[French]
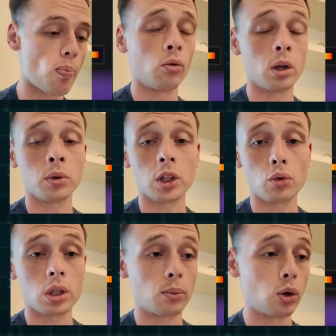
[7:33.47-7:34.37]
On va lui demander
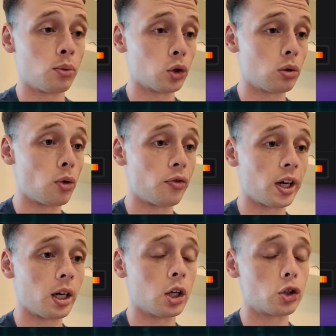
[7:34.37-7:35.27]
tout simplement de me
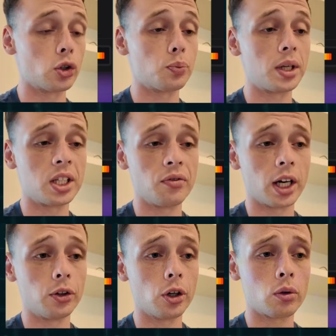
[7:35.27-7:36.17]
faire un jeu Space
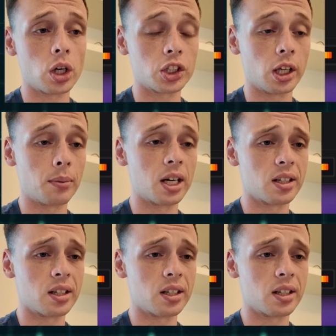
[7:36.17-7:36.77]
Invader en HTML,